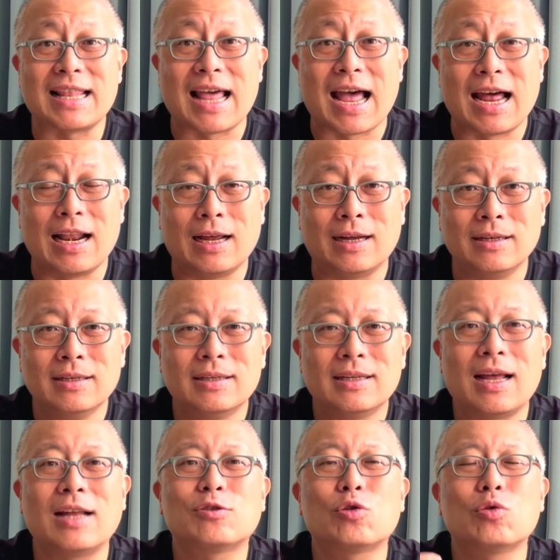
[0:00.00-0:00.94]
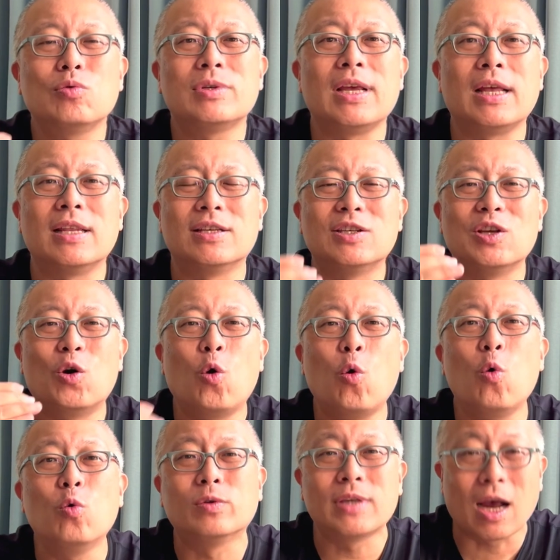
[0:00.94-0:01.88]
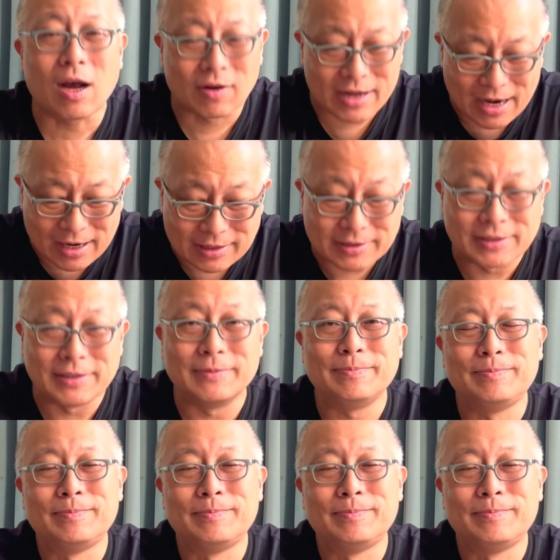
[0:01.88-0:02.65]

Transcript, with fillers: 拿了，它出现的是护照两个字。